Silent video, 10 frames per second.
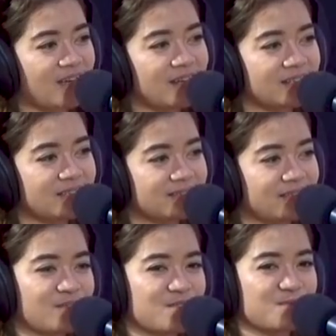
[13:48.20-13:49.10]
sama
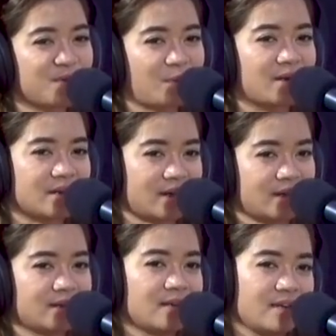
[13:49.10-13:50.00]
sekali taunya cuma
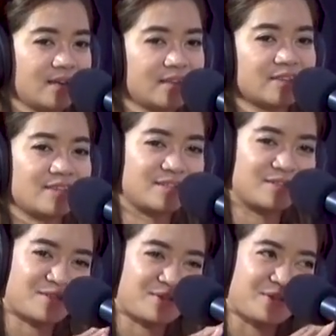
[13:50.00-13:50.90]
mandre
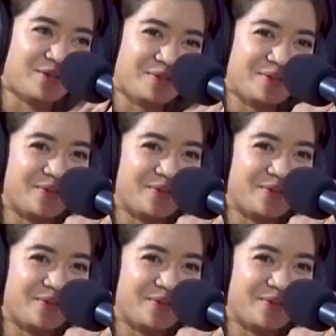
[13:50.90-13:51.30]
tinro